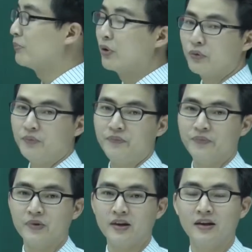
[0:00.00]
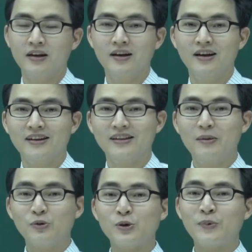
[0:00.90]
một. Đây
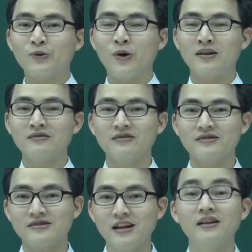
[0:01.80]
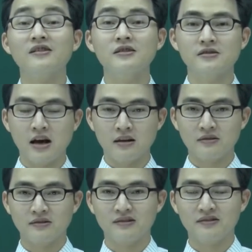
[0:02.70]
là một trong bài toán rất là đơn giản,
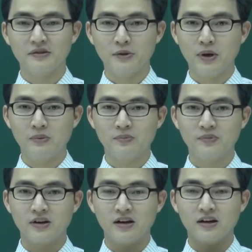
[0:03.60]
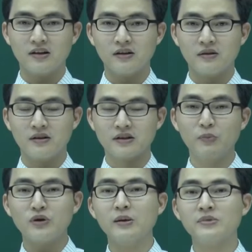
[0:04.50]
đúng không? À, người ta
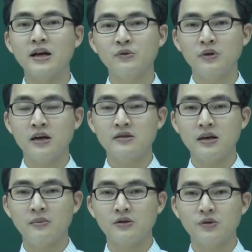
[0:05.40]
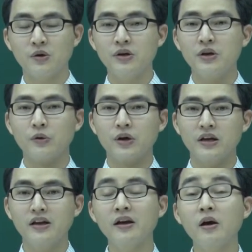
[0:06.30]
muốn kiểm tra chúng ta xem là chúng ta có hiểu cái
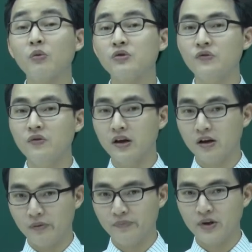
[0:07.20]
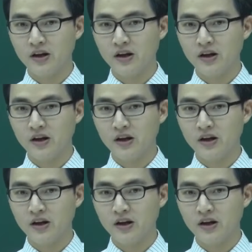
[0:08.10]
ý nghĩa học của số phức hay không.